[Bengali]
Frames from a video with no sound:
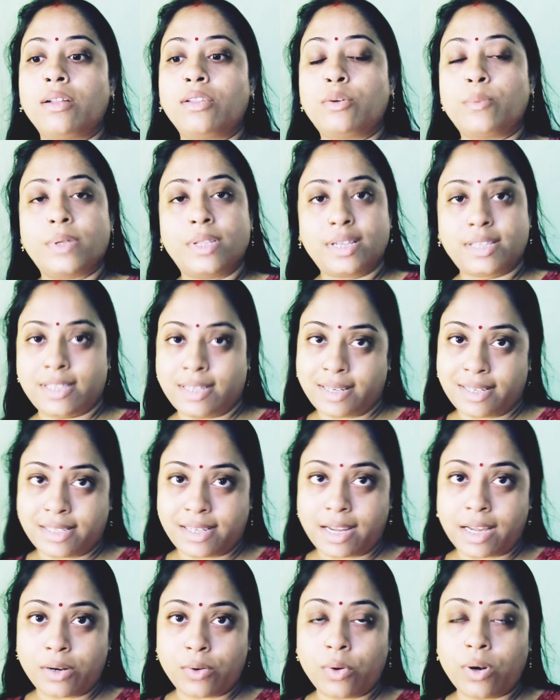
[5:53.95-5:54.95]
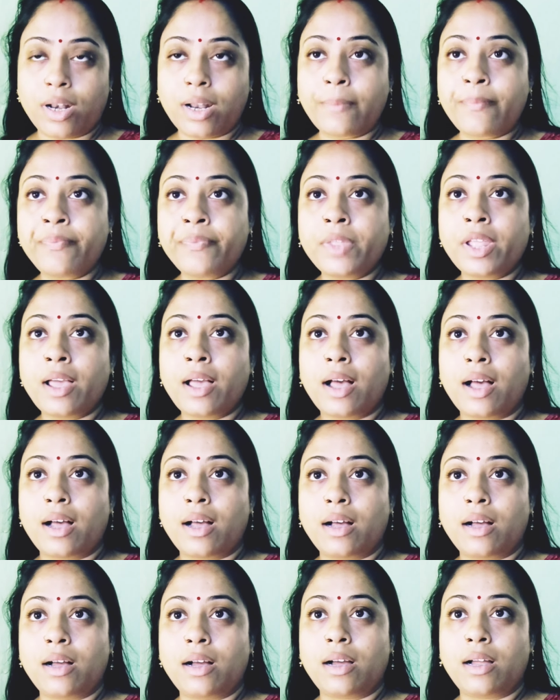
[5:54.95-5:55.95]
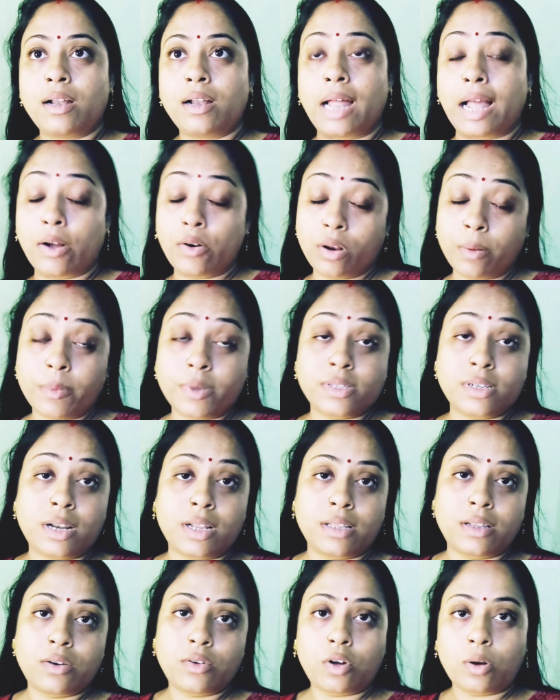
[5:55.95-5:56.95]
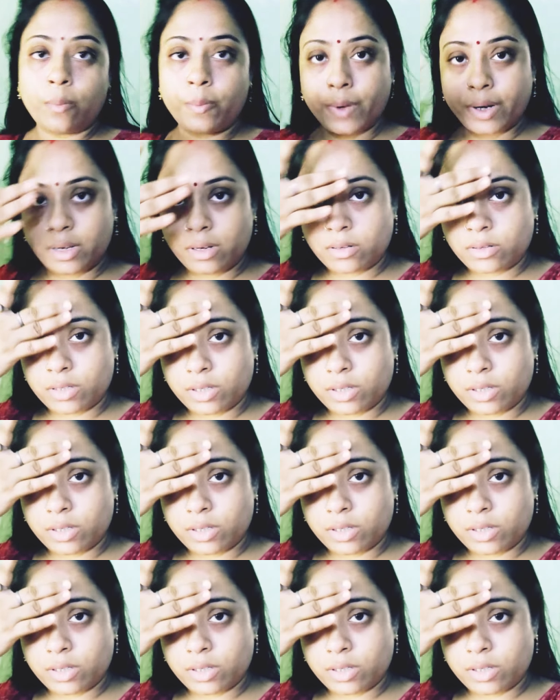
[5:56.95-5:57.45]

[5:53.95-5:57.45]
তোমাদেরকে সেটা শেয়ার করলাম আর এখন আমার স্নানদান কমপ্লিট